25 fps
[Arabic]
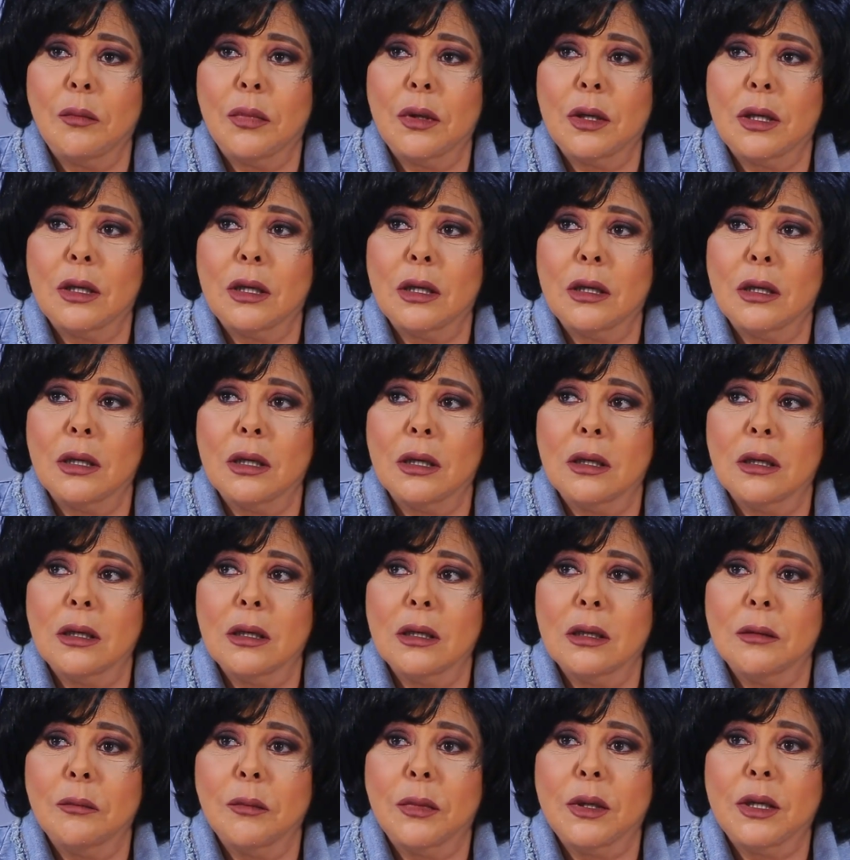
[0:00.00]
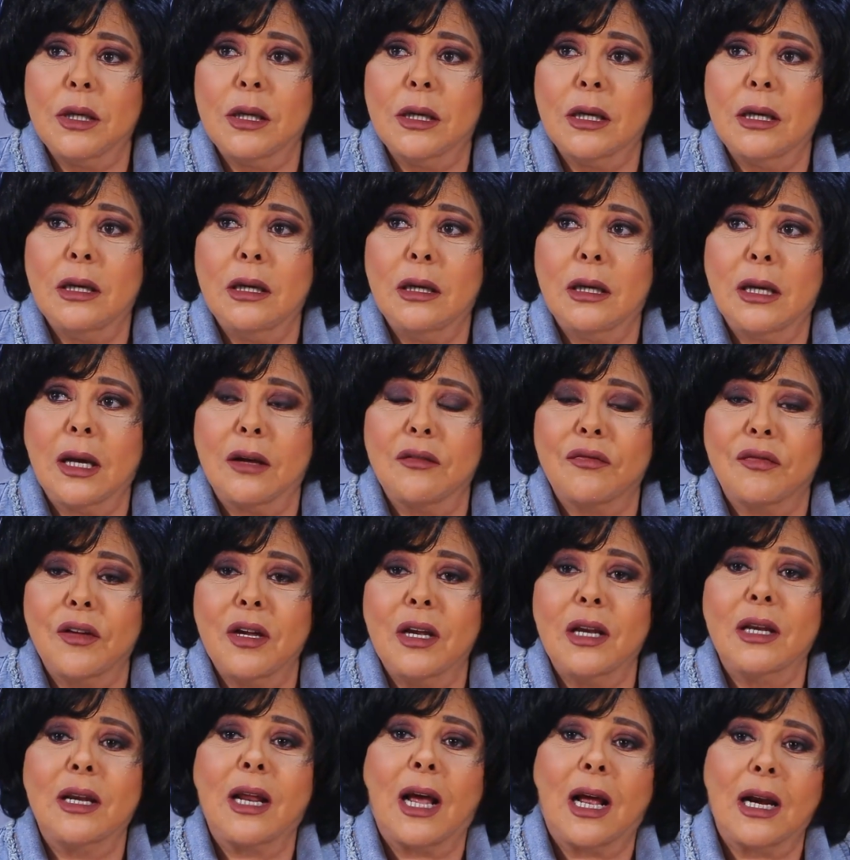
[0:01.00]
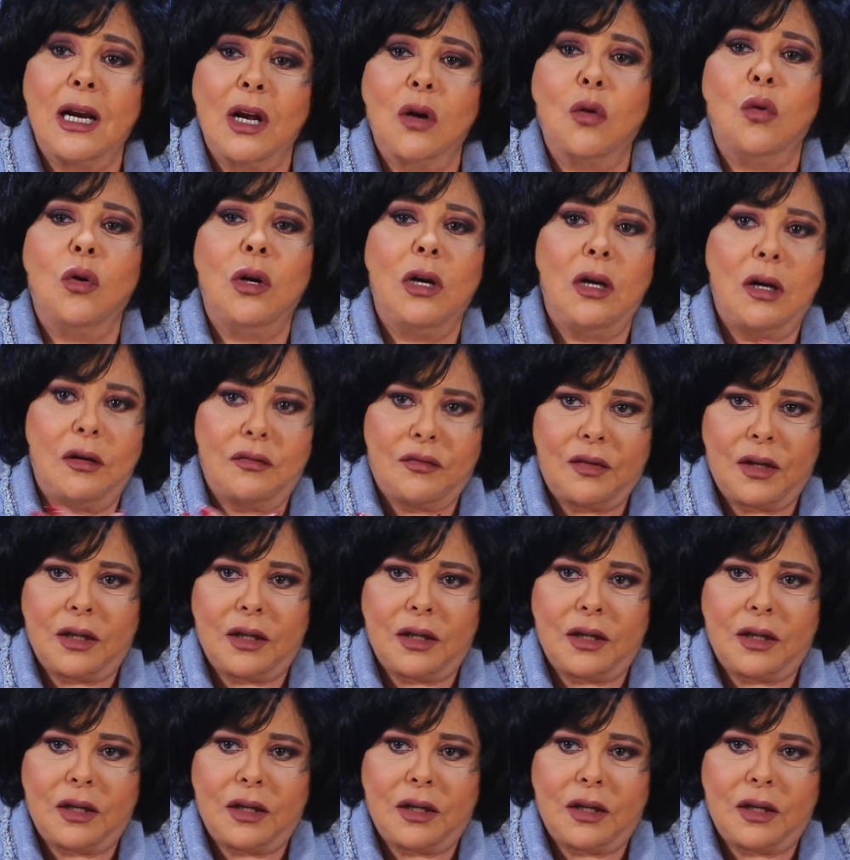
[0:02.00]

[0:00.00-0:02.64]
بي بيكافئني على كل اللي